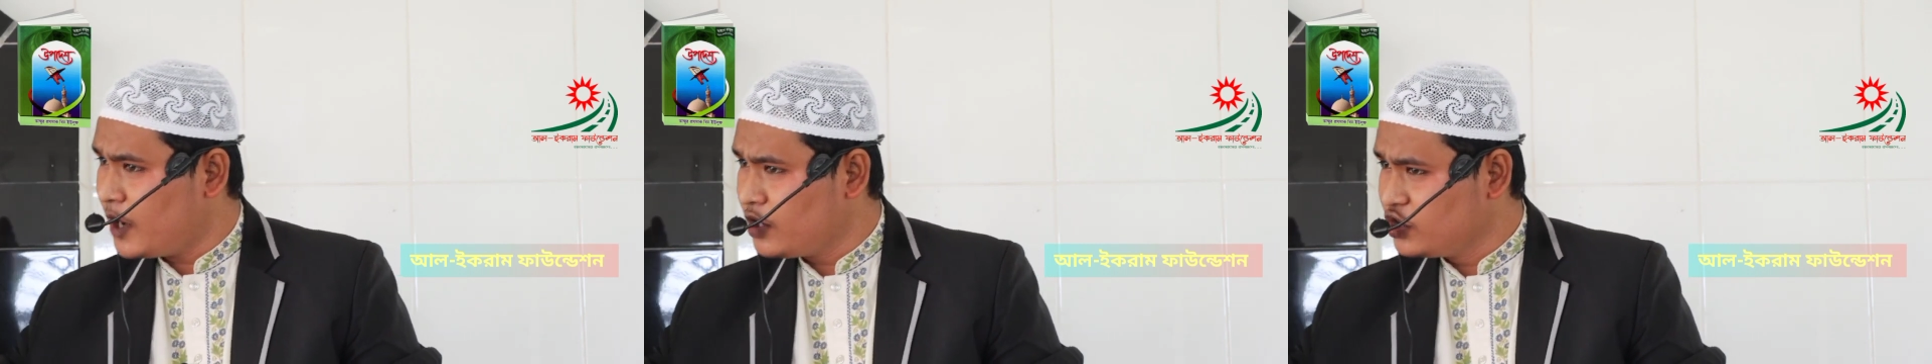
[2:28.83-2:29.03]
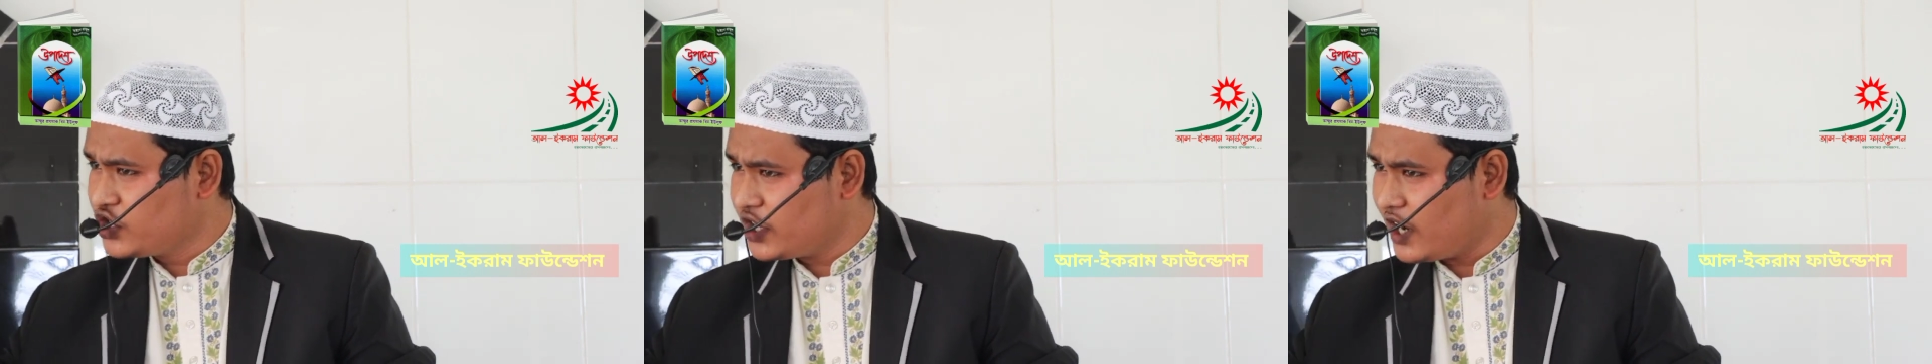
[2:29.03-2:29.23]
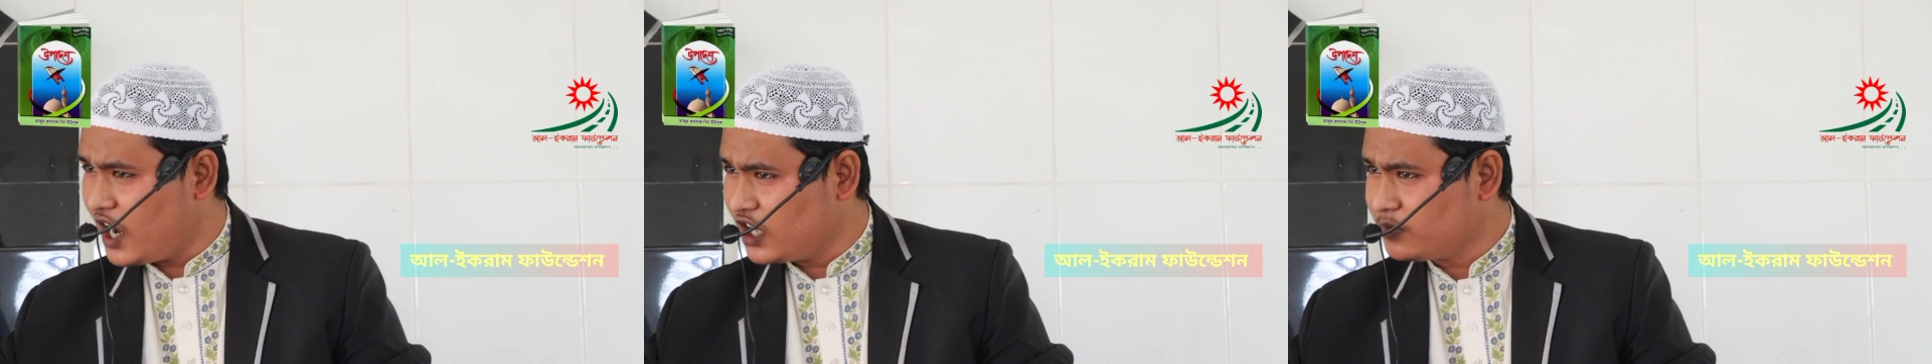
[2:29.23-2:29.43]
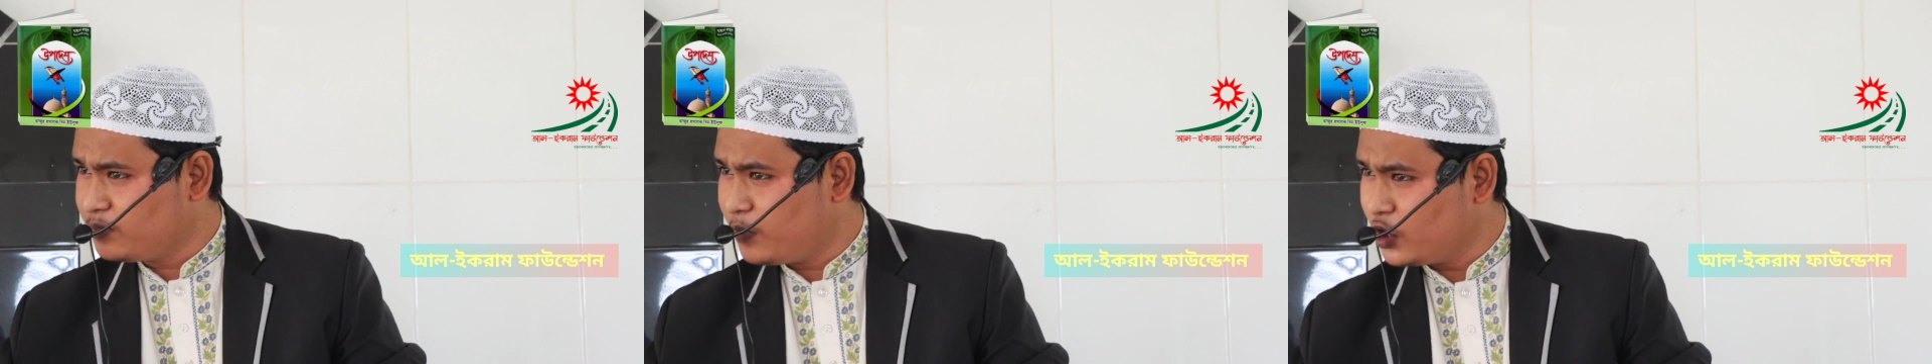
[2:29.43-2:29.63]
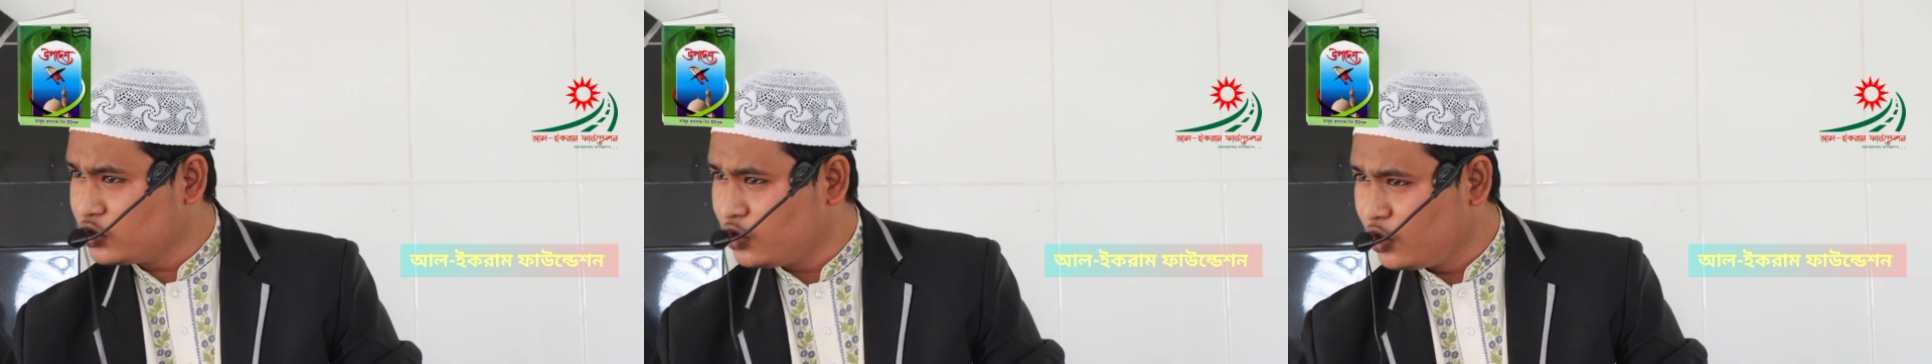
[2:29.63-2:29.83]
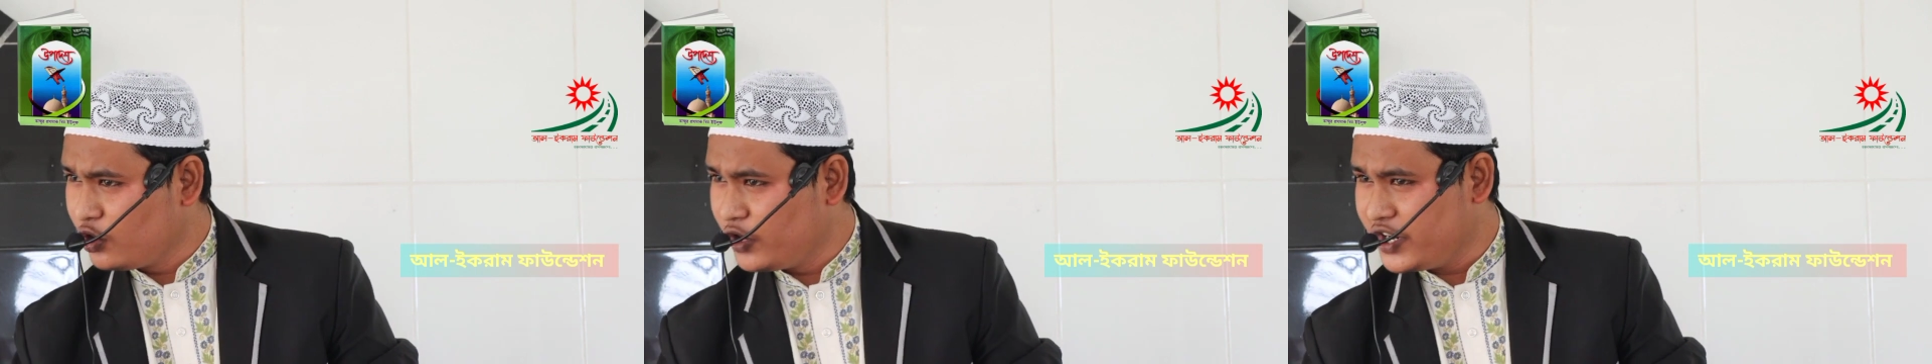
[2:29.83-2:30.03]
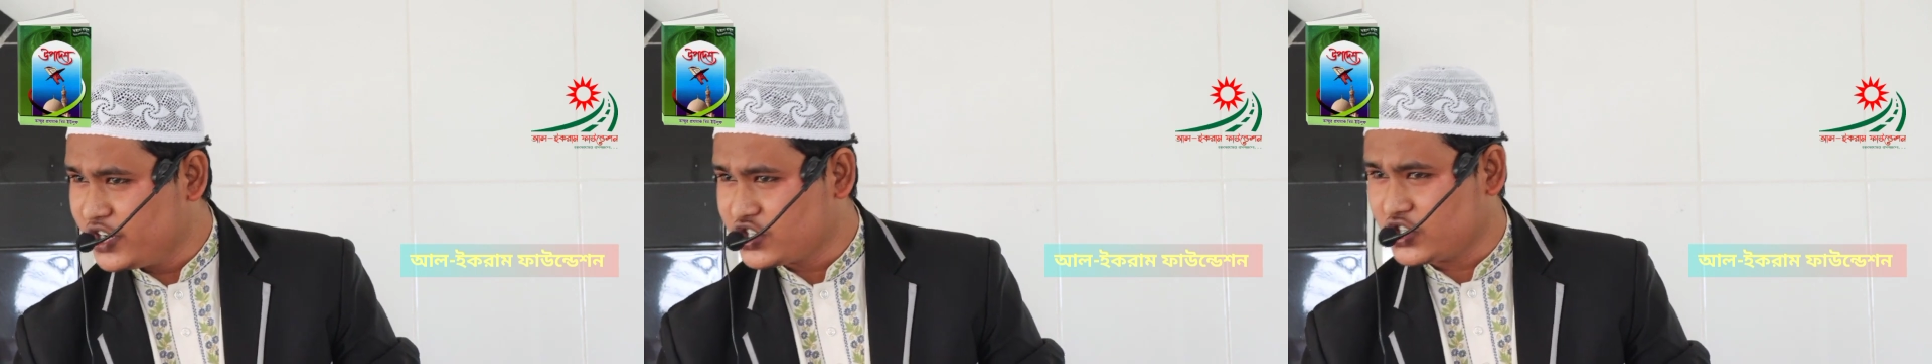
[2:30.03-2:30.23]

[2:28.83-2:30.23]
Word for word: মানুষের হাত বদল হয়ে